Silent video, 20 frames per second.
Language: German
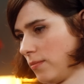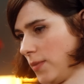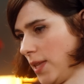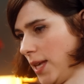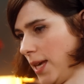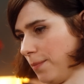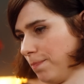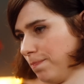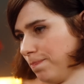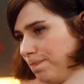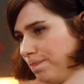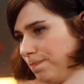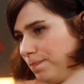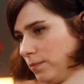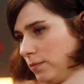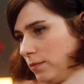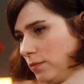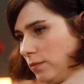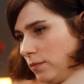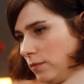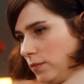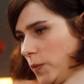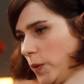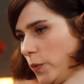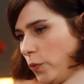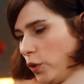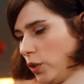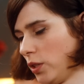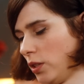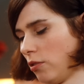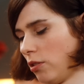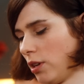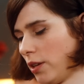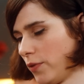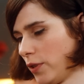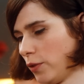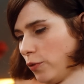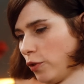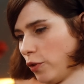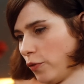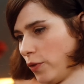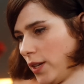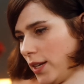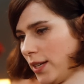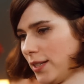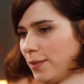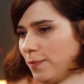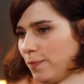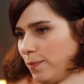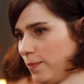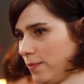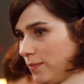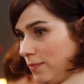Nee. Ich wollte ihn auch einfach nur noch vergessen.